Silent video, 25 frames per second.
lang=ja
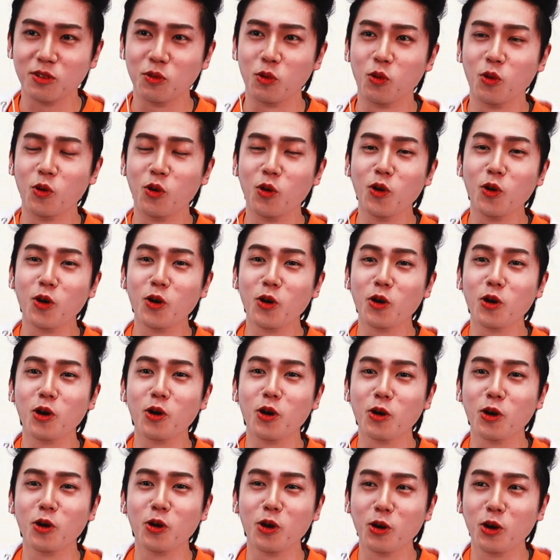
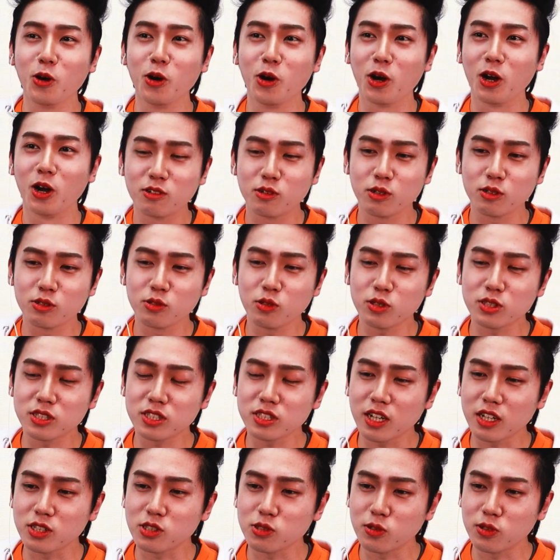おおこれどっ
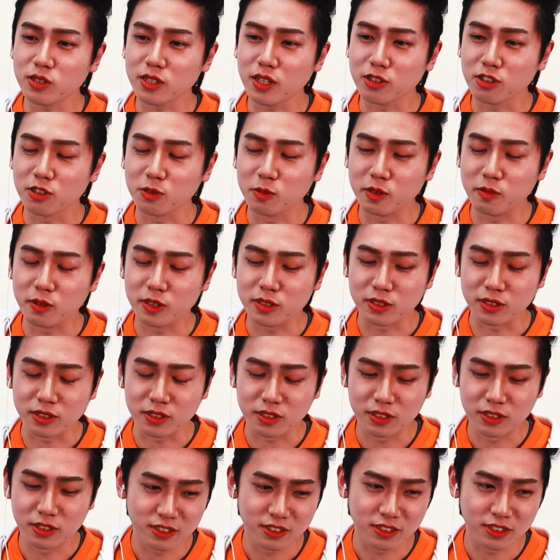ちが勝利だと思います
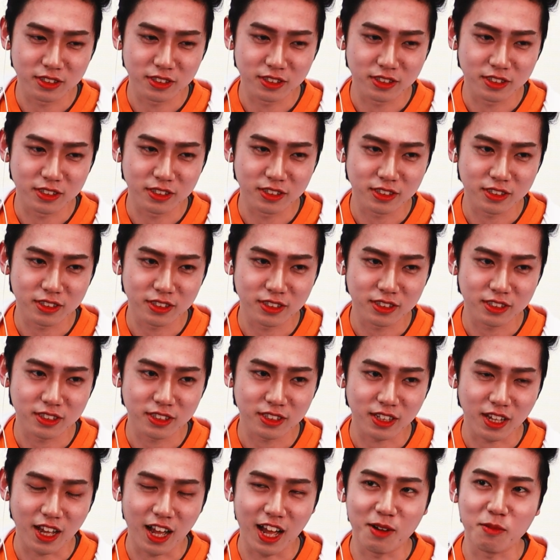あ、それ負けまし
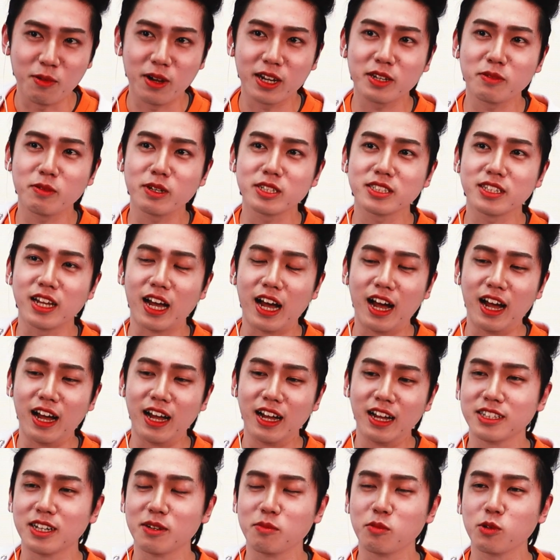た、私負けました。
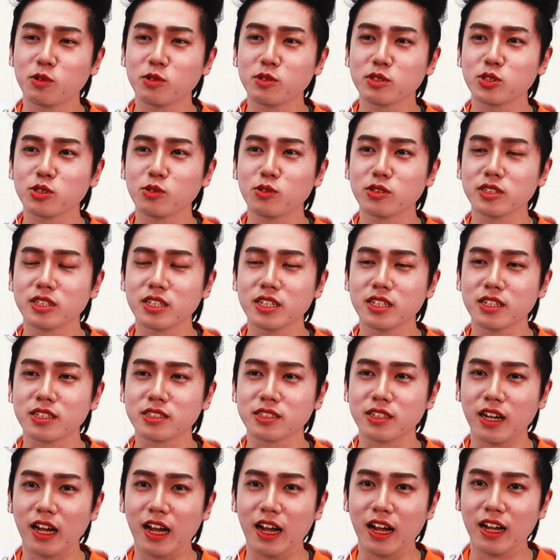じゃあ、ね、僕勝利でいいで
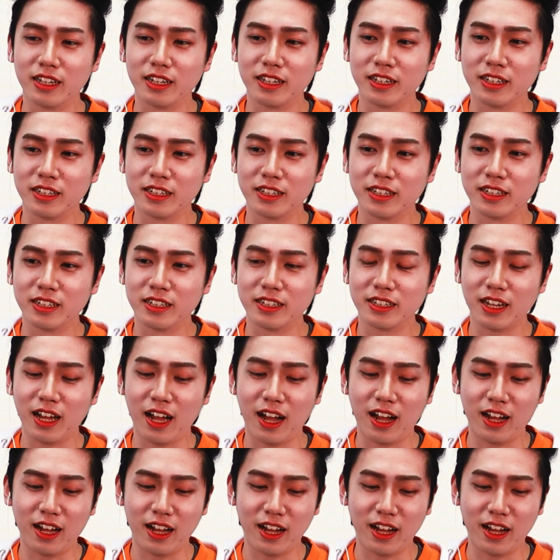すか。いっす。